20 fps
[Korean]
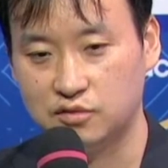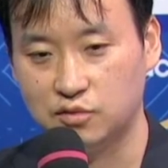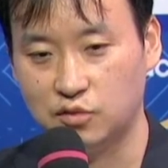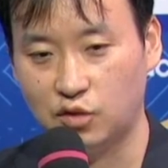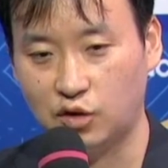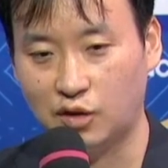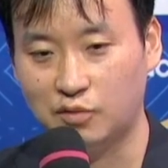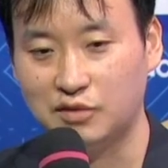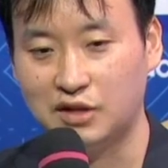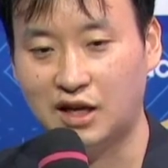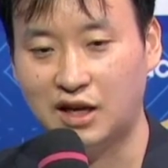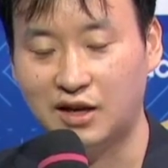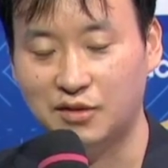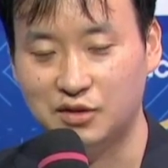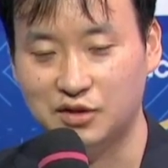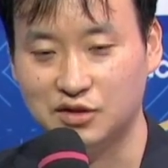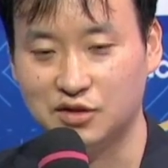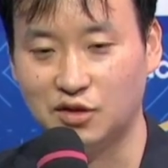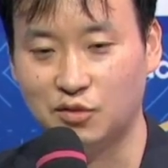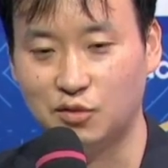뭐
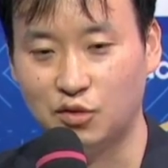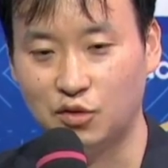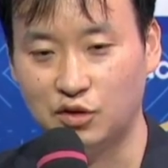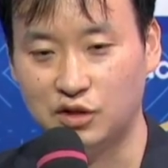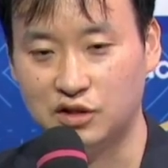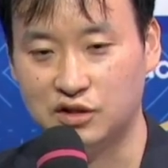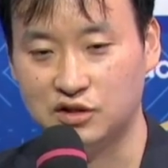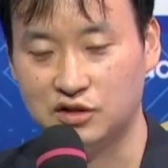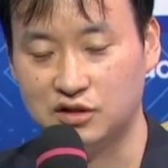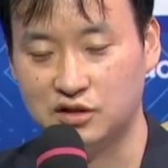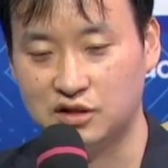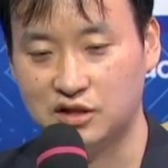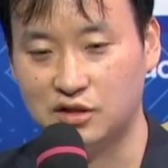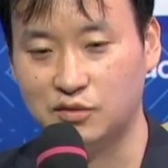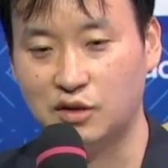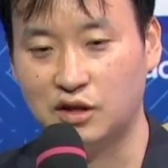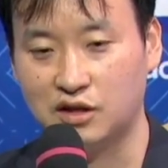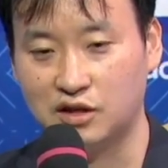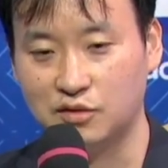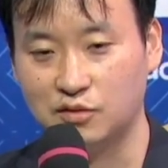감탄하면서 보고 있을
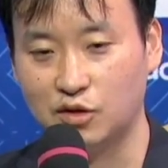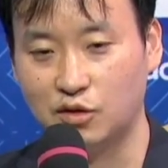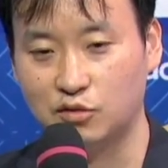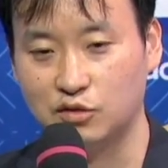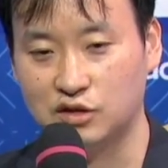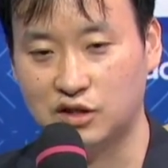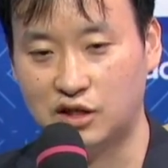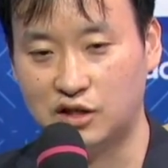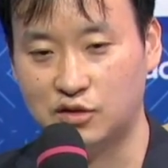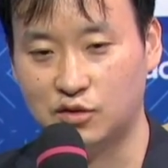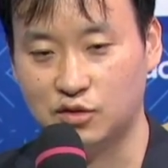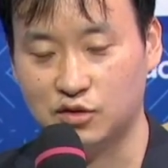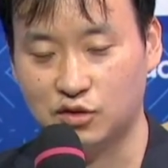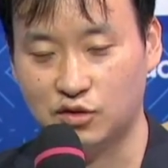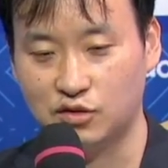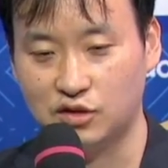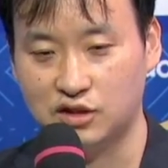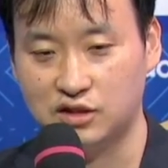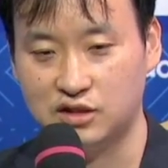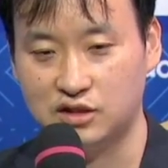만큼 너무 잘
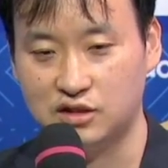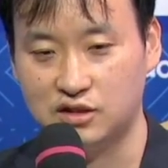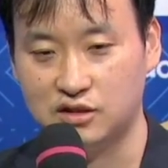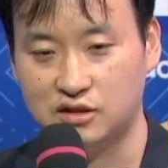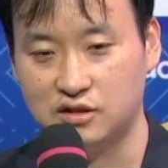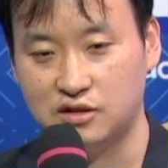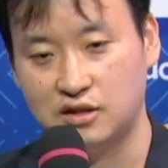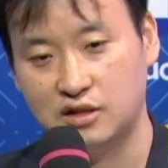둬서 사실